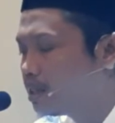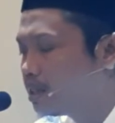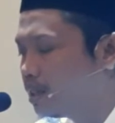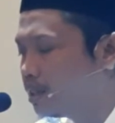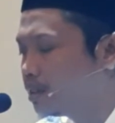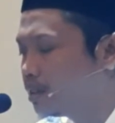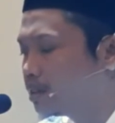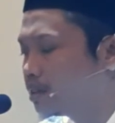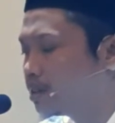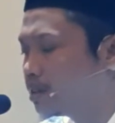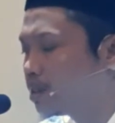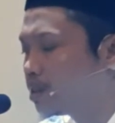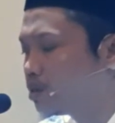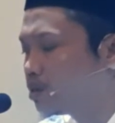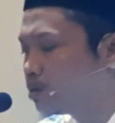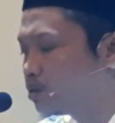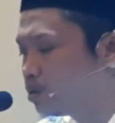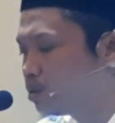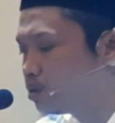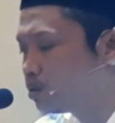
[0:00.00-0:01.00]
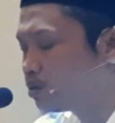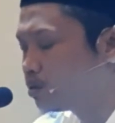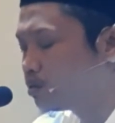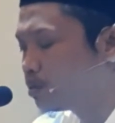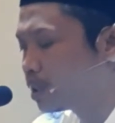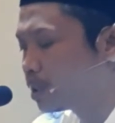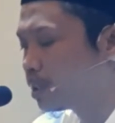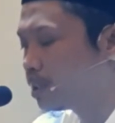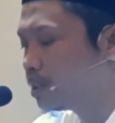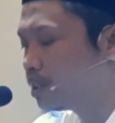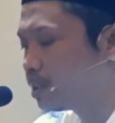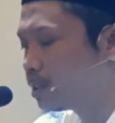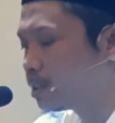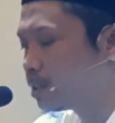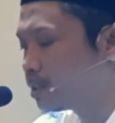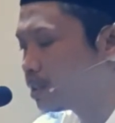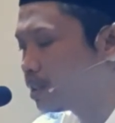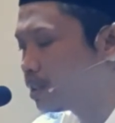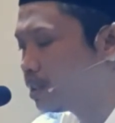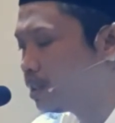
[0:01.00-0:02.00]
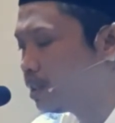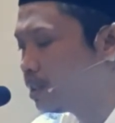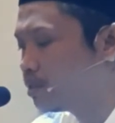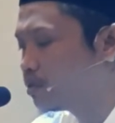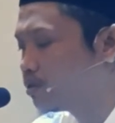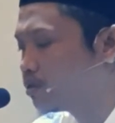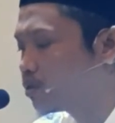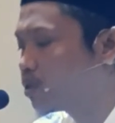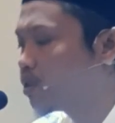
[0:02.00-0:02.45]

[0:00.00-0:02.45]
indahu bagi dirinya an